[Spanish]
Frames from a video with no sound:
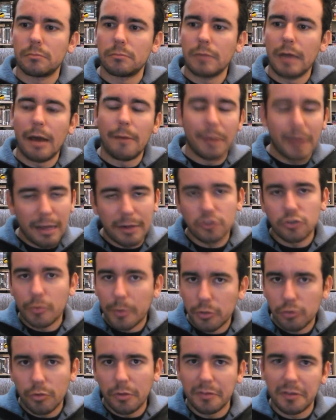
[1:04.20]
hablar
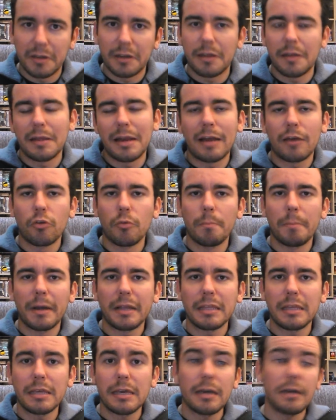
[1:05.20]
sobre todo acerca de la
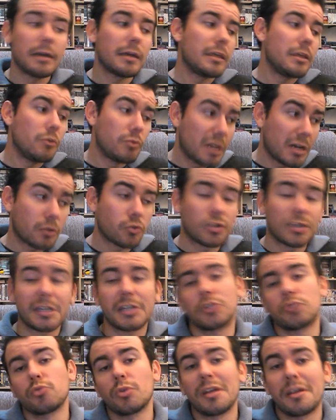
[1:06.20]
compañía y una cosa que
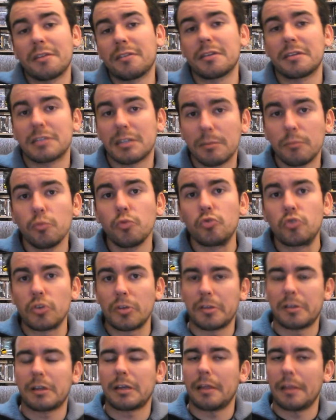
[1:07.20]
suele decirse mucho
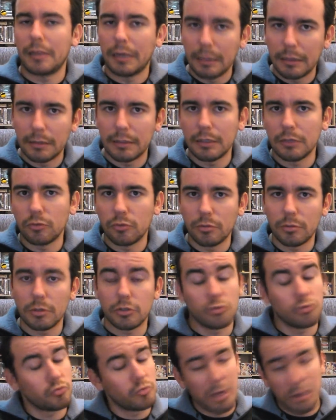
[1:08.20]
acerca de Nintendo,
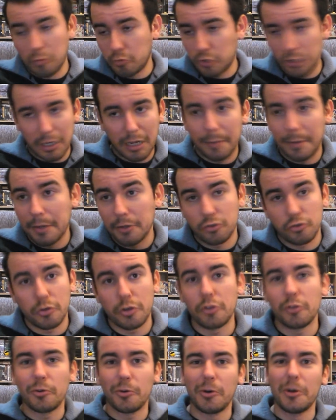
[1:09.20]
esto es una cosa que habréis
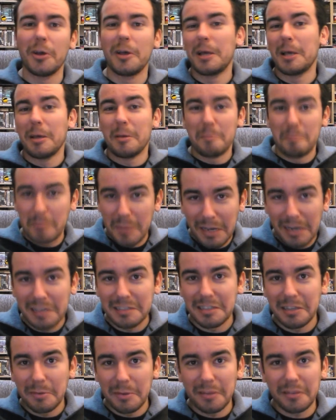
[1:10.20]
oído
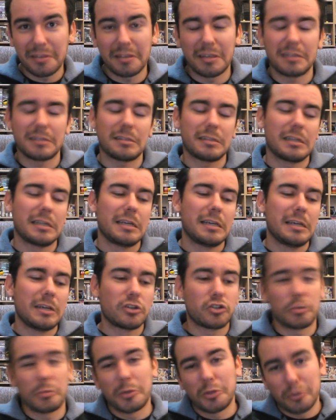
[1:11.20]
miles de veces,
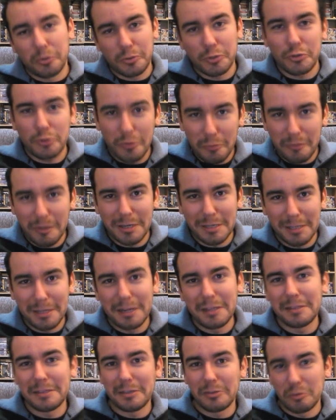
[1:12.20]
sobre todo si sois fans de
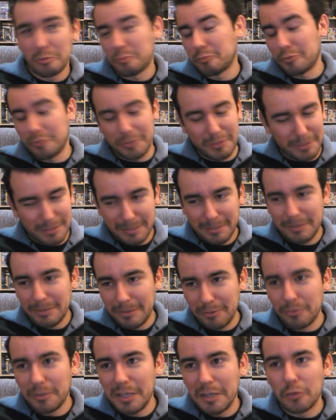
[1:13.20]
Nintendo, pues eh,
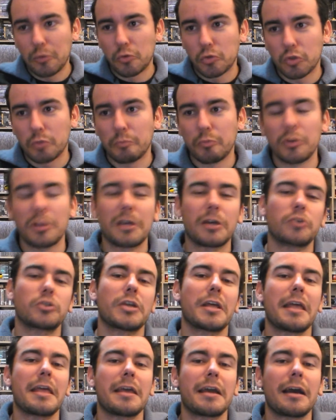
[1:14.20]
incluso puede que os
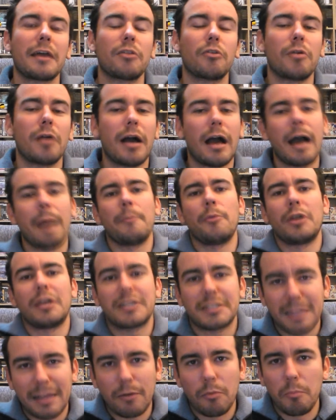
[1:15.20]
haya llegado a,
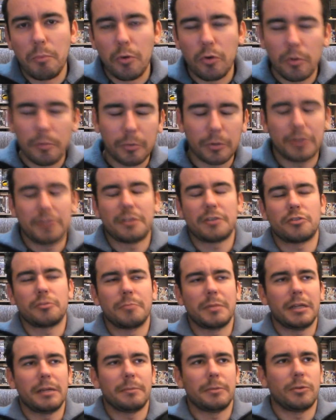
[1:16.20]
molestar un poco porque dices,
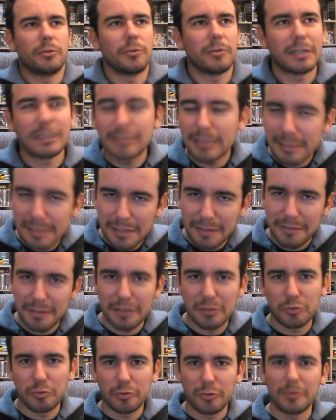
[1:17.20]
hombre, pero ¿qué estás
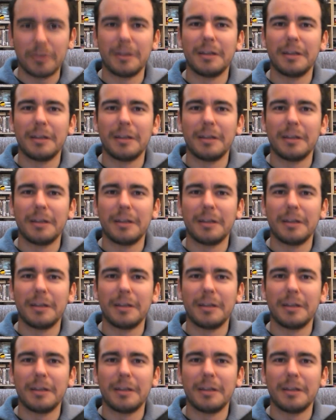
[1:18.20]
diciendo? ¿no?